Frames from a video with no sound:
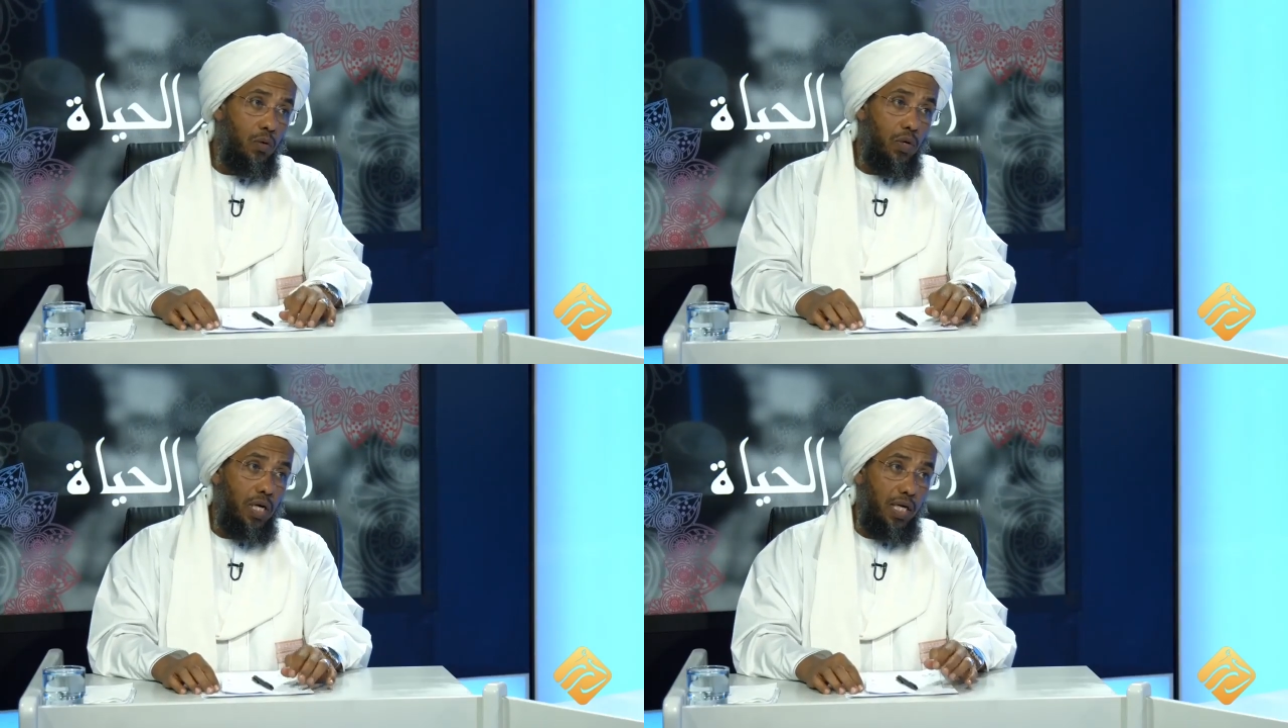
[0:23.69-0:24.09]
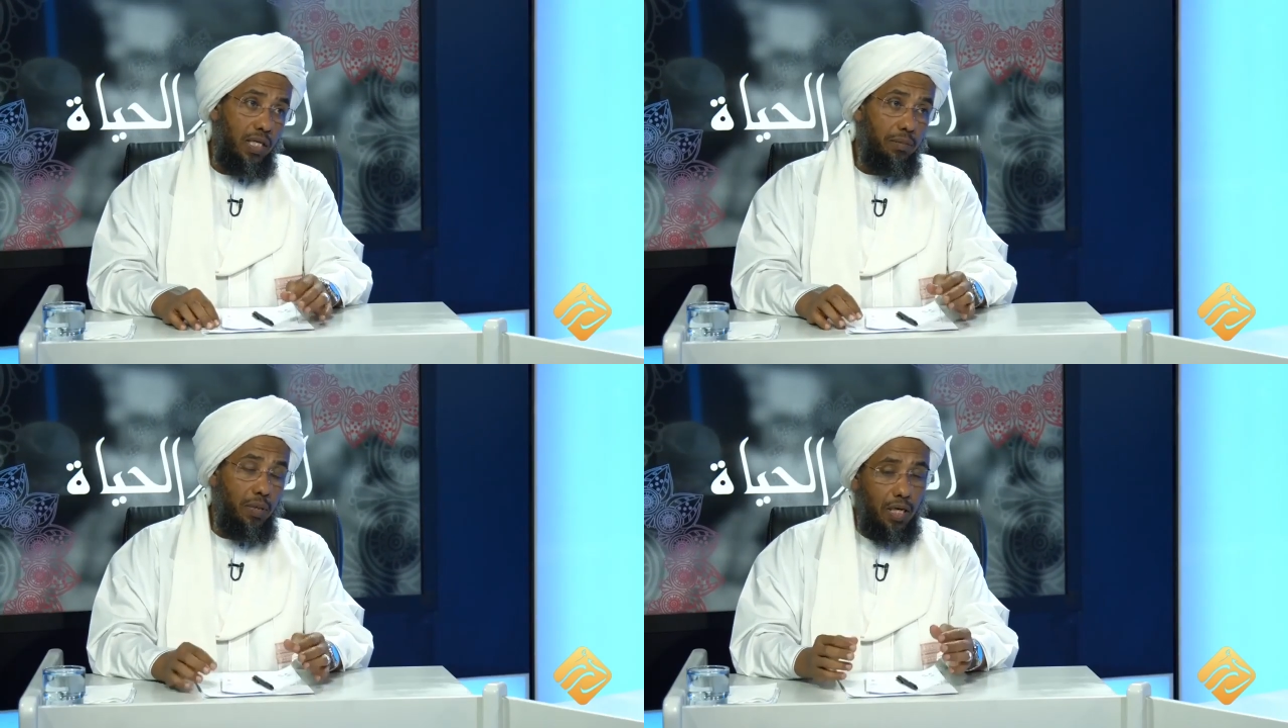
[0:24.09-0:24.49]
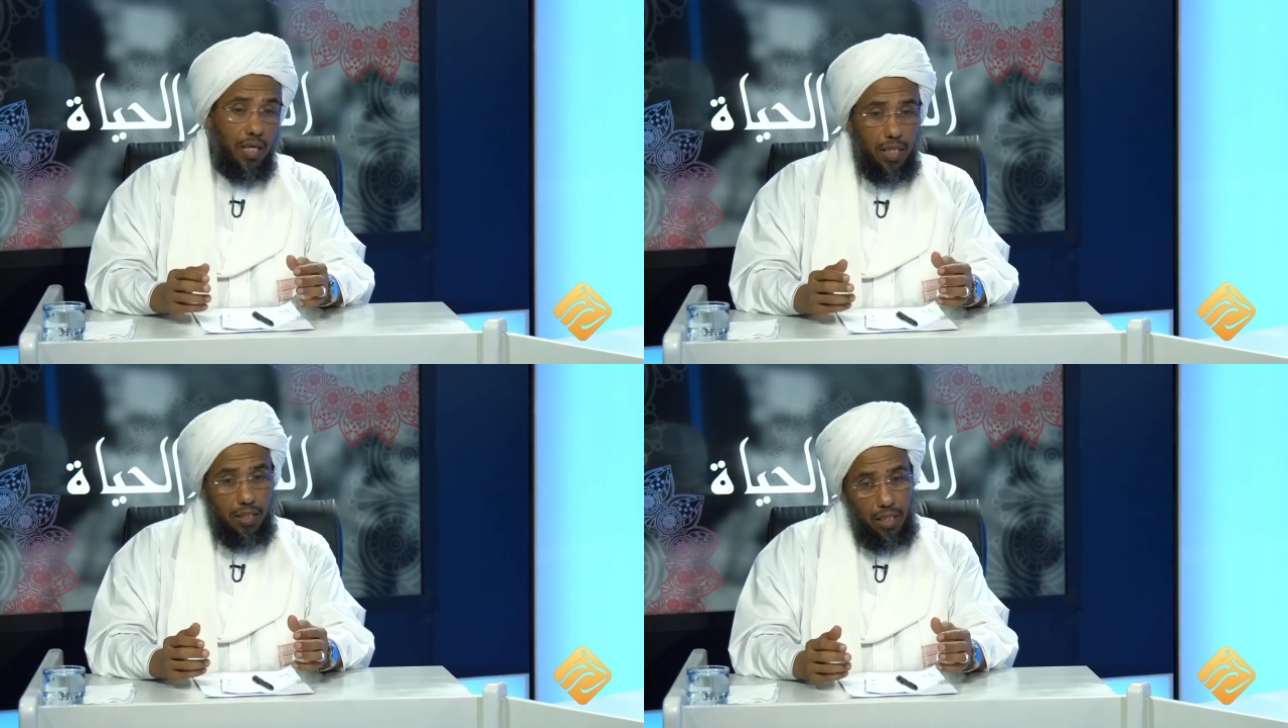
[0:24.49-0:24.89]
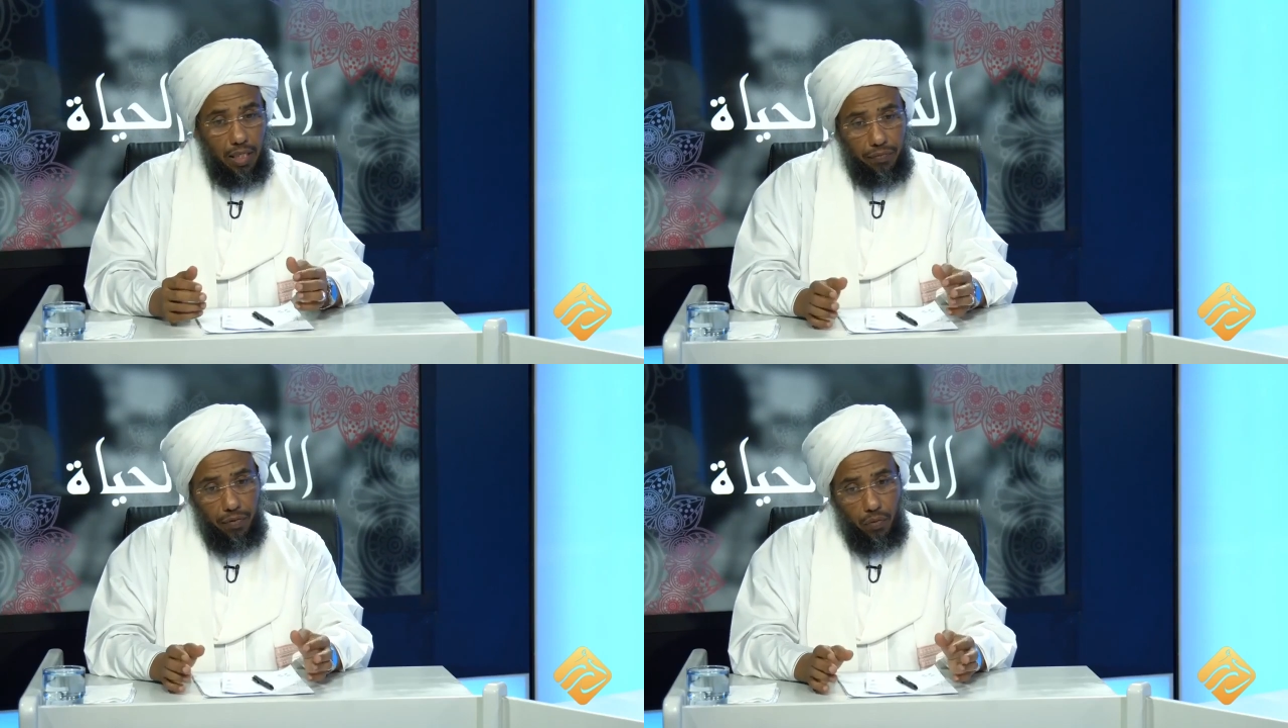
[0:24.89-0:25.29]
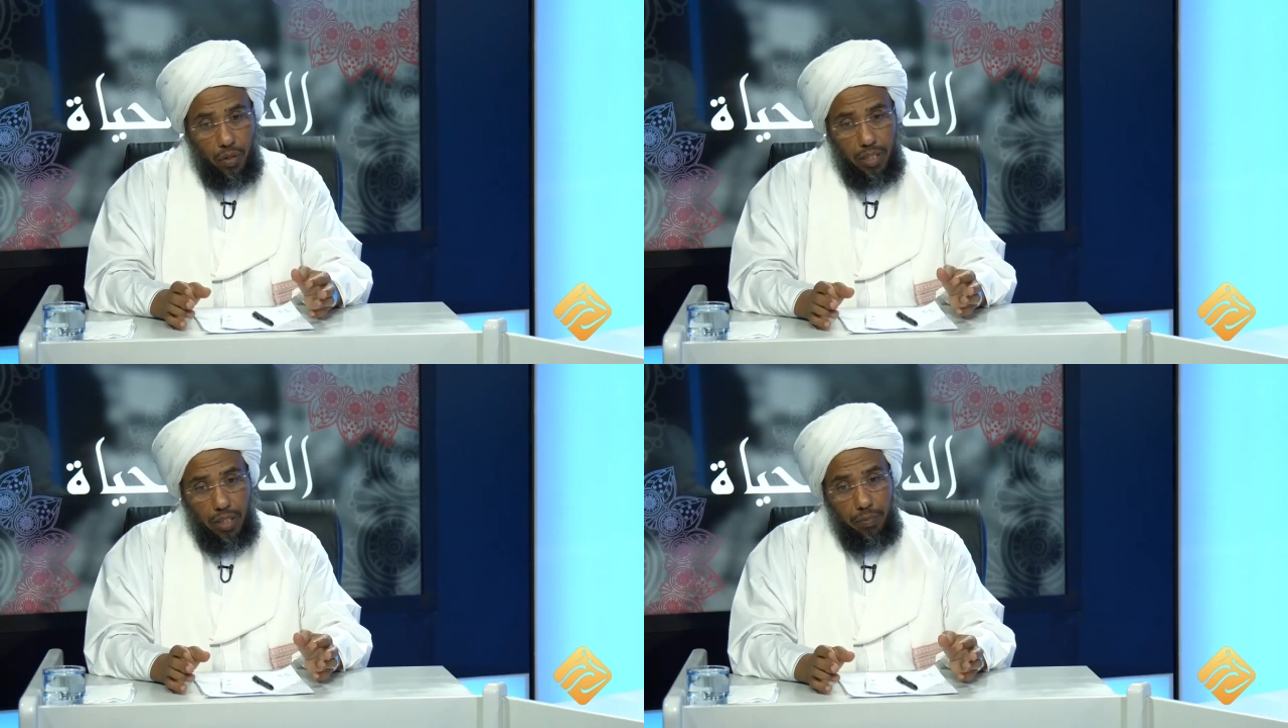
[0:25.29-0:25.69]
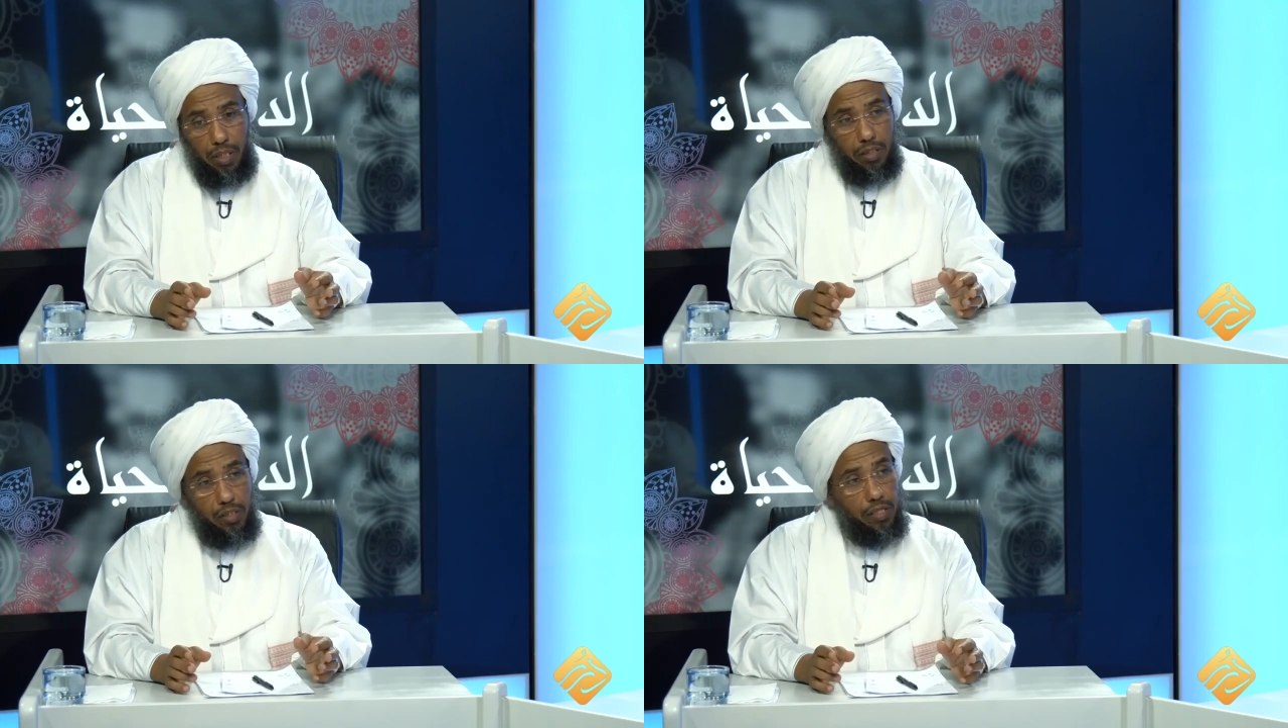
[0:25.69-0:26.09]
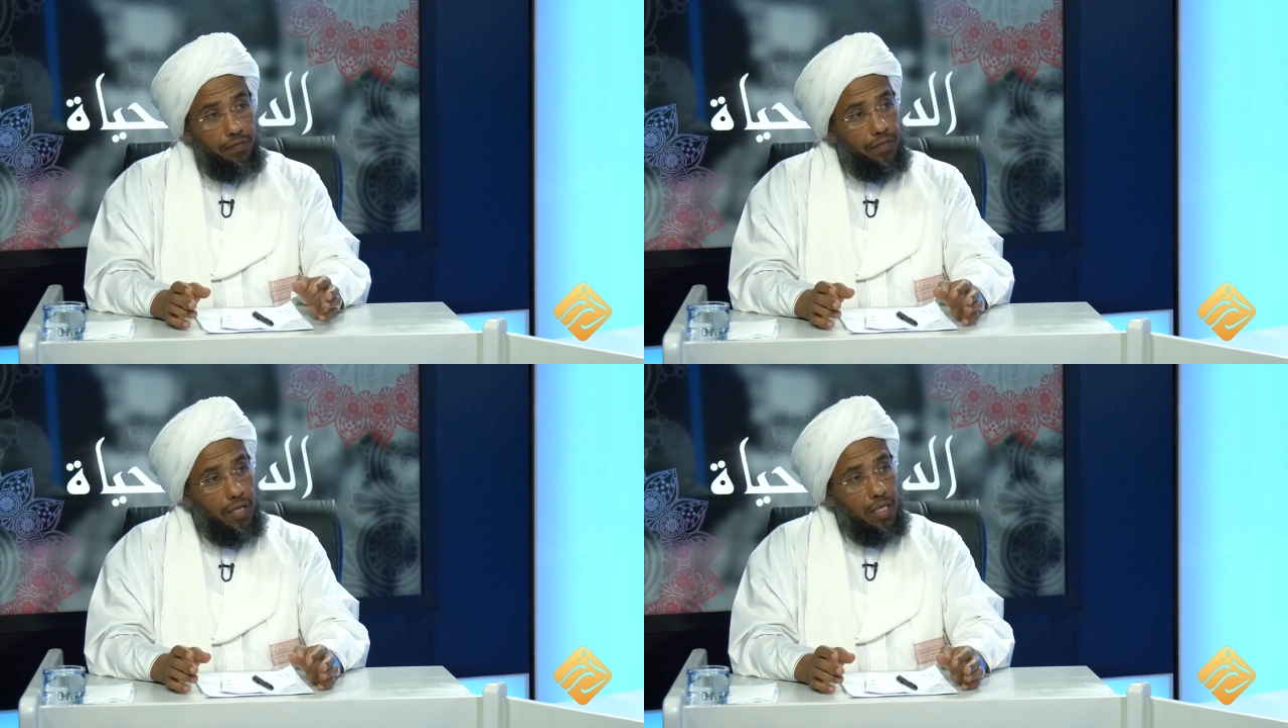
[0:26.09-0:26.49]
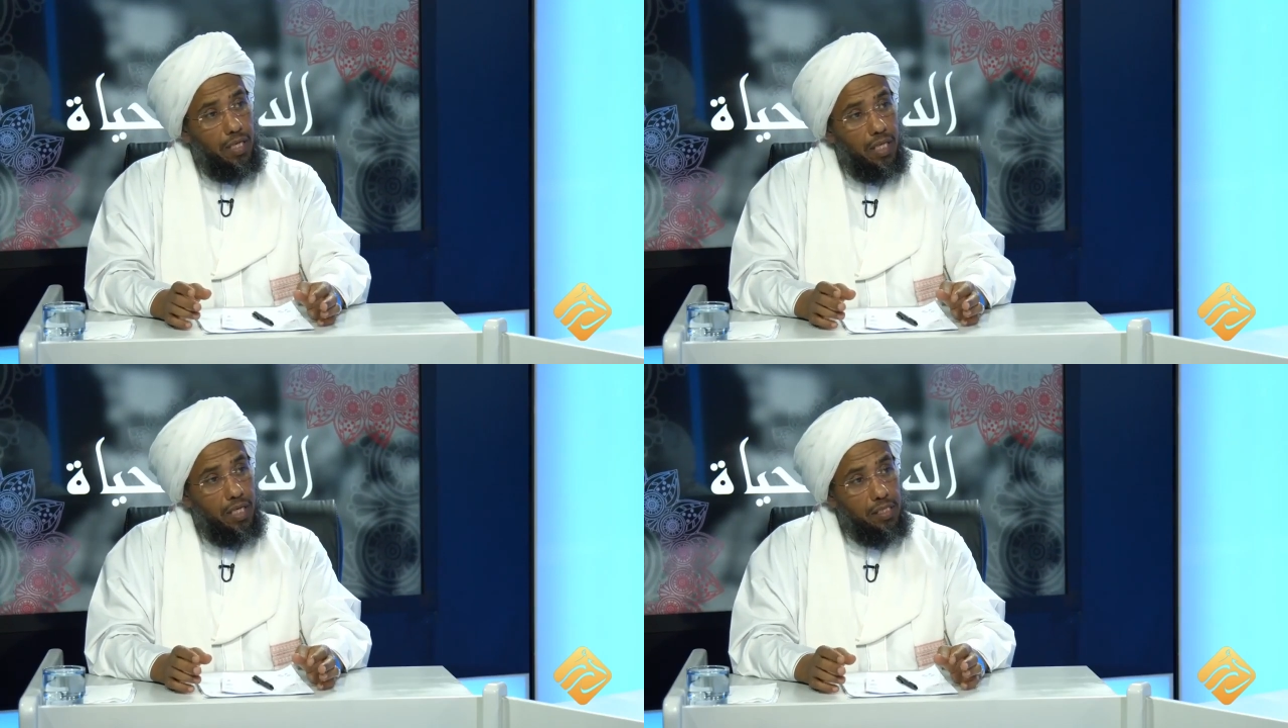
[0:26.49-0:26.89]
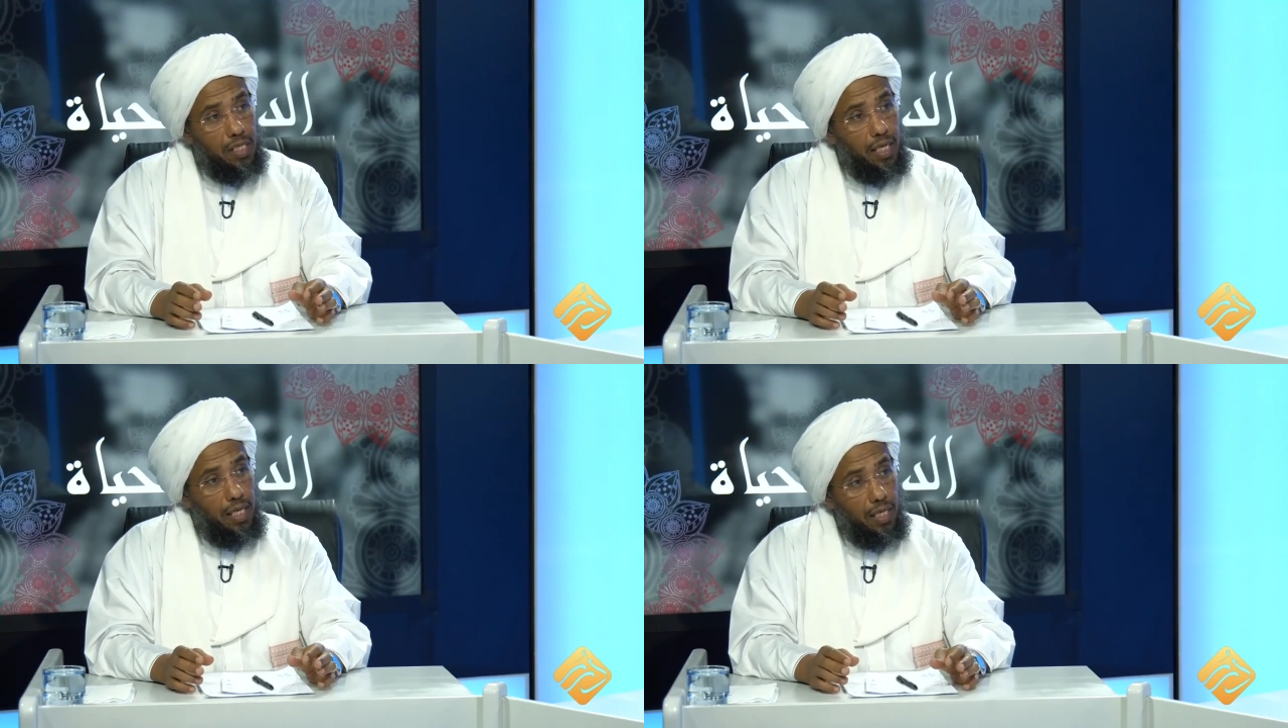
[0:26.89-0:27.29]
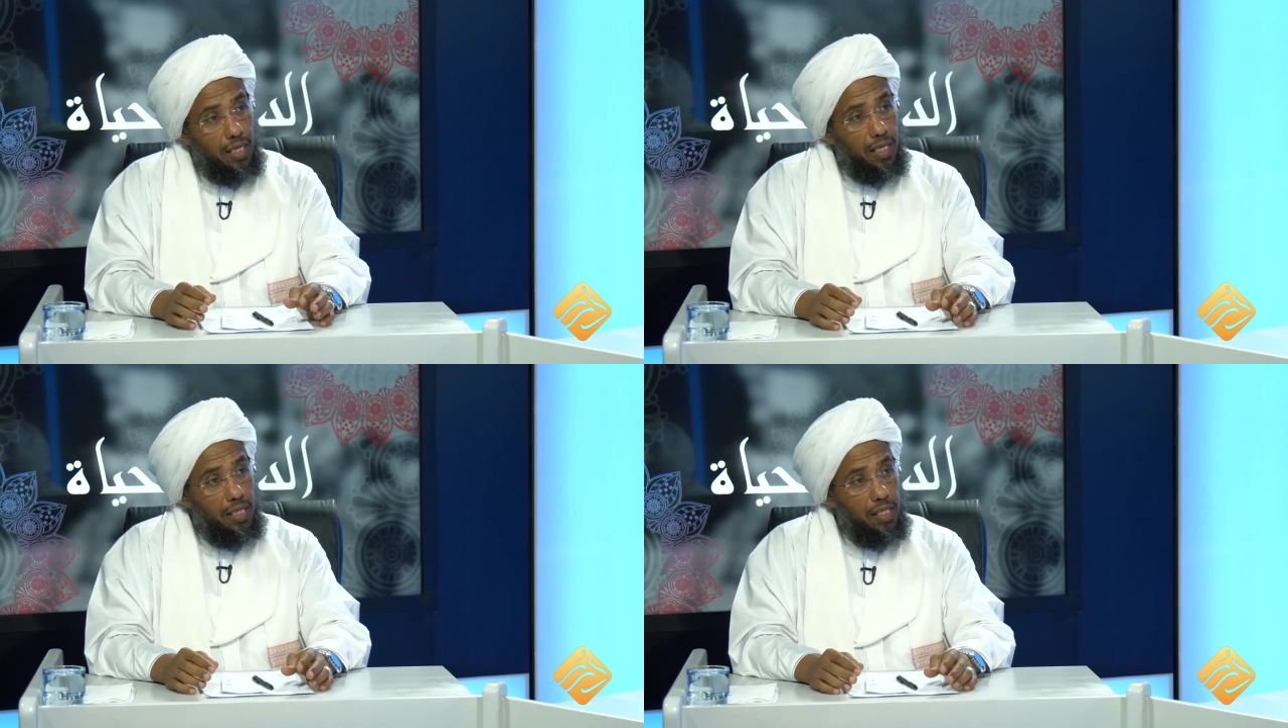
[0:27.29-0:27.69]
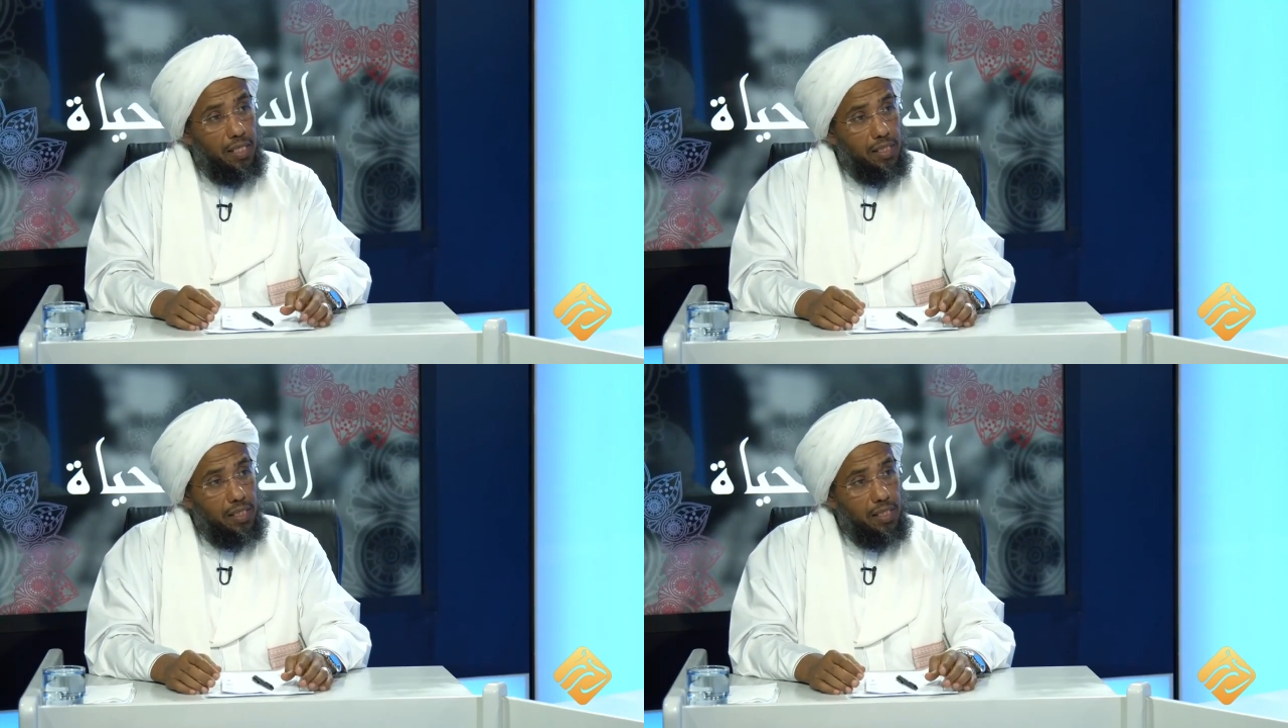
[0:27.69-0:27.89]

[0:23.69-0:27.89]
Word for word: والعبارة التي نحفظها جميعا صنفان إذا صلحا